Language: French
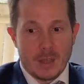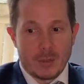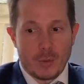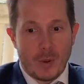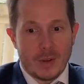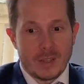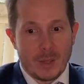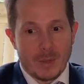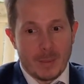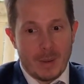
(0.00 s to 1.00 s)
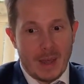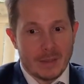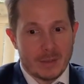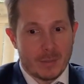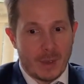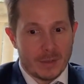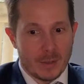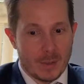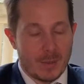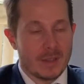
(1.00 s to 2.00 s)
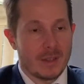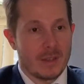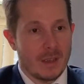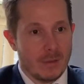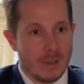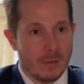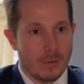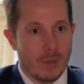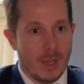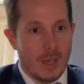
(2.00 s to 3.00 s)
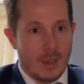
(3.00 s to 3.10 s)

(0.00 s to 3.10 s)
si je prends l'exemple des places, par exemple des places réservées euh,